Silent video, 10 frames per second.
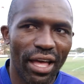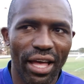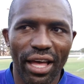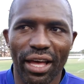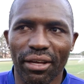
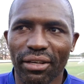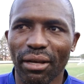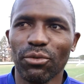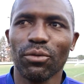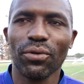É, é
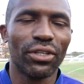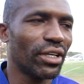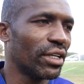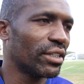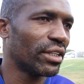muito
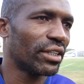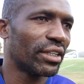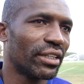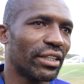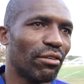importante
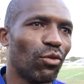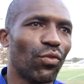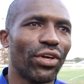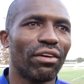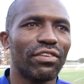estar tá
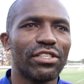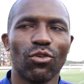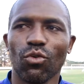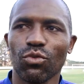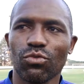voltando a fazer
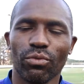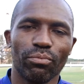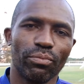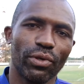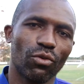gols
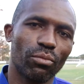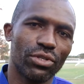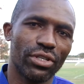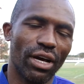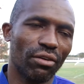pelo
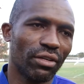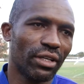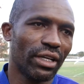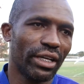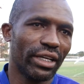comercial.
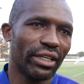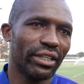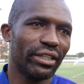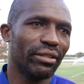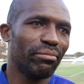
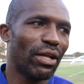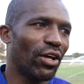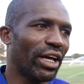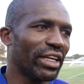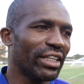E melhor
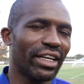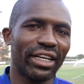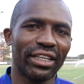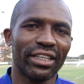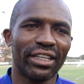
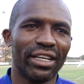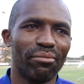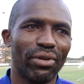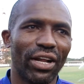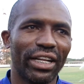ainda,
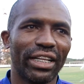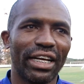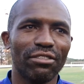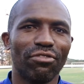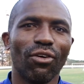melhor ainda estar tá
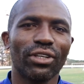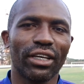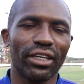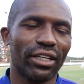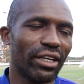de volta
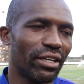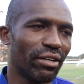aqui, né?